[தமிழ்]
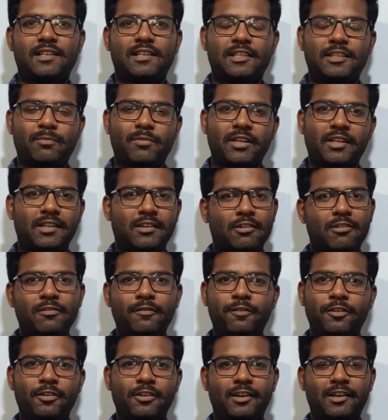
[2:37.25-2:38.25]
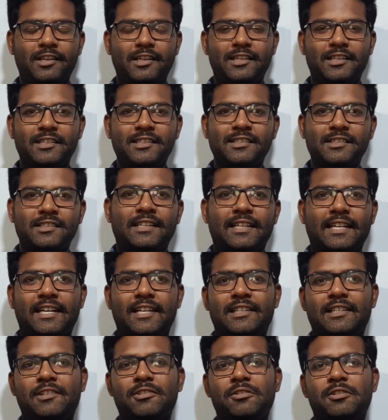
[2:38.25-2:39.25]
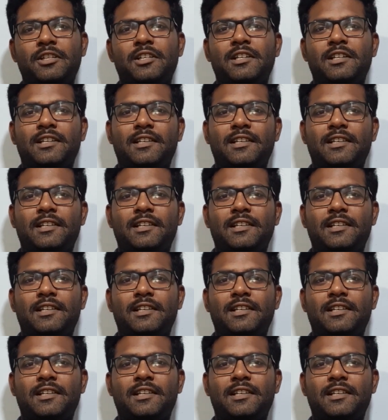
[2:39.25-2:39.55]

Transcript: இந்த மாதிரி கிரவுண்ட் ஃப்ளோர் இருக்குது எனக்கு இன்னும் ஒரு